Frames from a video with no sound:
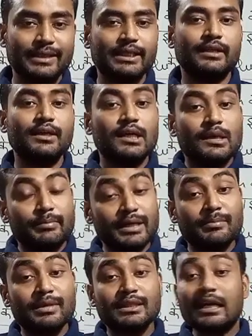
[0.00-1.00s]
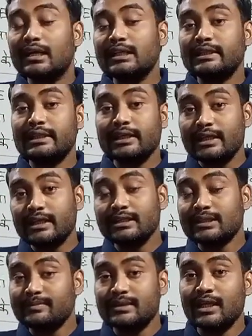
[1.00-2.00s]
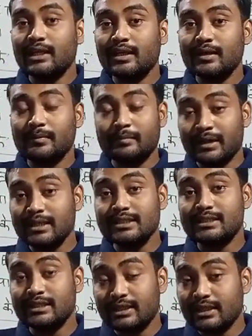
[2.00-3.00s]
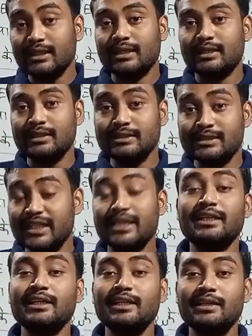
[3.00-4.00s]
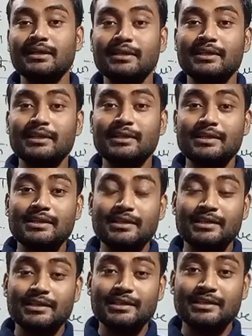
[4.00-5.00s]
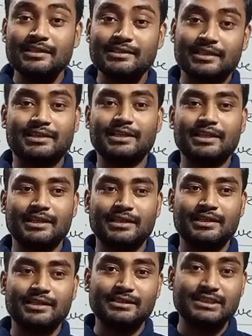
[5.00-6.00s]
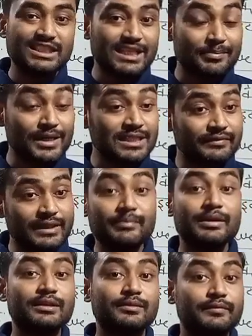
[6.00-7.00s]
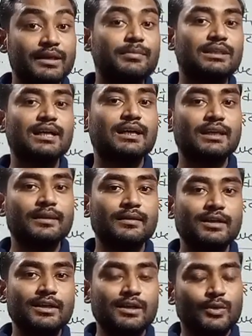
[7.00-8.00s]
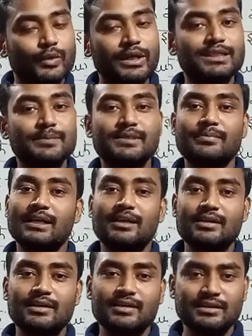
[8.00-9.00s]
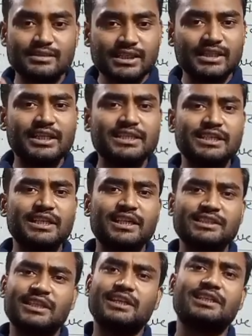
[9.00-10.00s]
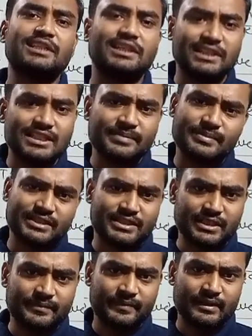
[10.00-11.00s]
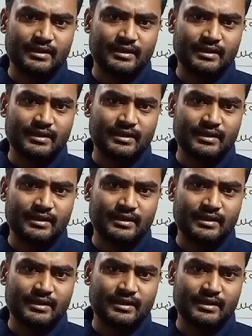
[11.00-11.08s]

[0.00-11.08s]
हैं देखिए विनम्रता ही जिंदगी की सबसे बड़ी जिंदगी जीने की शक्ति है जिसके पास विनम्र विनम्रता है वही सबसे बड़ा जिंदगी जीने का तरीका जानता है सबसे अच्छा